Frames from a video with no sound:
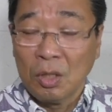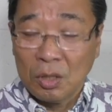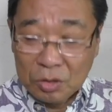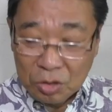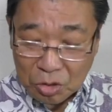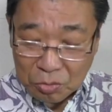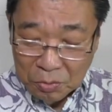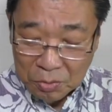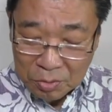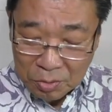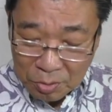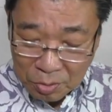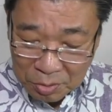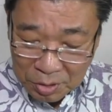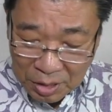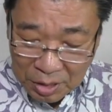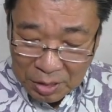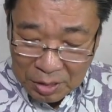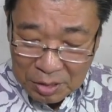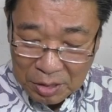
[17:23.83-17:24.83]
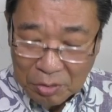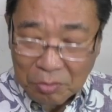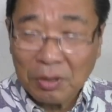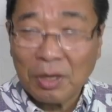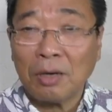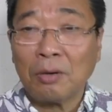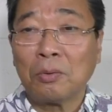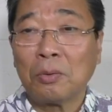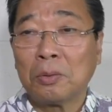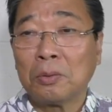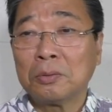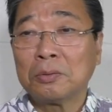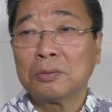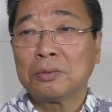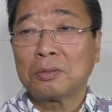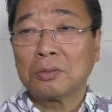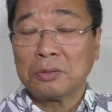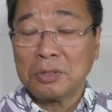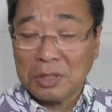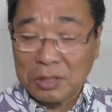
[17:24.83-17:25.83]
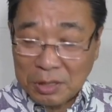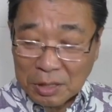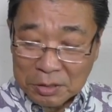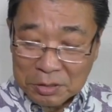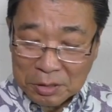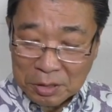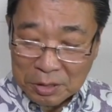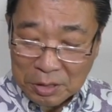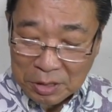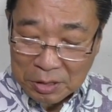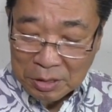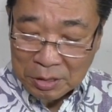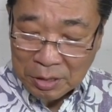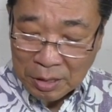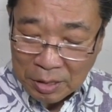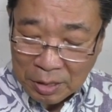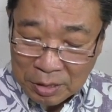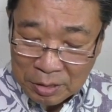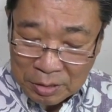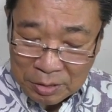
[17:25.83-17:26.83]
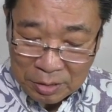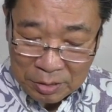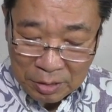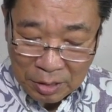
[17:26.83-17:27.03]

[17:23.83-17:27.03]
自分の中では本当に達成できなかっ